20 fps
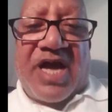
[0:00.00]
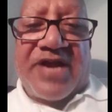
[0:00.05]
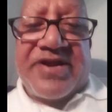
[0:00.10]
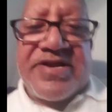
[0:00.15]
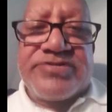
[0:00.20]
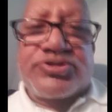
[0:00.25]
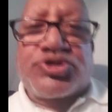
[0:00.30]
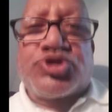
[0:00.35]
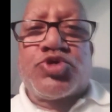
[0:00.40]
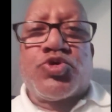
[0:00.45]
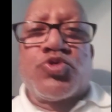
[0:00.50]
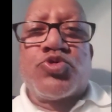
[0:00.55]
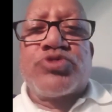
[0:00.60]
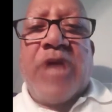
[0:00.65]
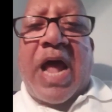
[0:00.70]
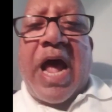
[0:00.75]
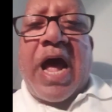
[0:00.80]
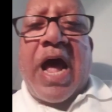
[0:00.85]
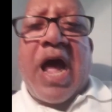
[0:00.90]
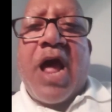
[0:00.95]
ঢাকা
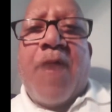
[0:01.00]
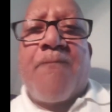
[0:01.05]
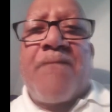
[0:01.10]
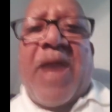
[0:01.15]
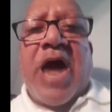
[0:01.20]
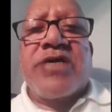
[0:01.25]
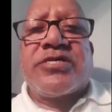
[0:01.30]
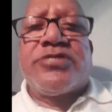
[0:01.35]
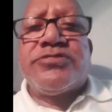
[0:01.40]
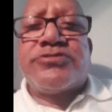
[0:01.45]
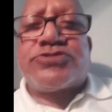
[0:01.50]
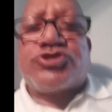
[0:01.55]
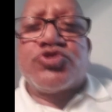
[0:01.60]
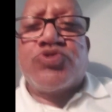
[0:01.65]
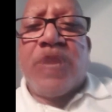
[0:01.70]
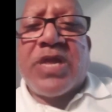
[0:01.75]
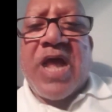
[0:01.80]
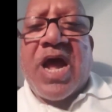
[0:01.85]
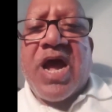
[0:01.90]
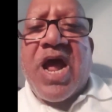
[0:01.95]
বিশ্ববিদ্যালয়ে পড়েছি ওকে
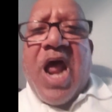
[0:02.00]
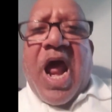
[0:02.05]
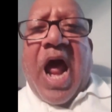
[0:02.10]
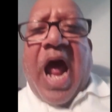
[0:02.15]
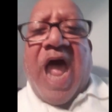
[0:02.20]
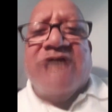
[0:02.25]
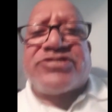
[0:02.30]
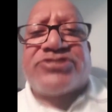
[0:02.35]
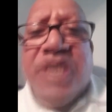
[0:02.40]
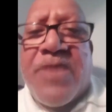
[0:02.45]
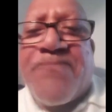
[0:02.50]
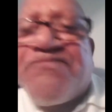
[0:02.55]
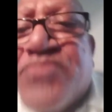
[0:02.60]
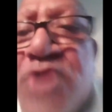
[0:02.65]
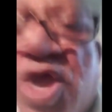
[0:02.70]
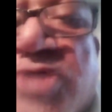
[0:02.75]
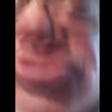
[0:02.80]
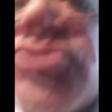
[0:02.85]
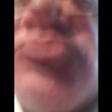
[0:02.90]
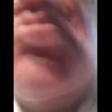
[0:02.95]
আসিফ
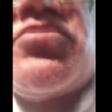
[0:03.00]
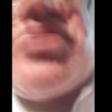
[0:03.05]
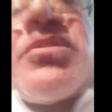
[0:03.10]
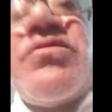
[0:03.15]
নজরুল আমার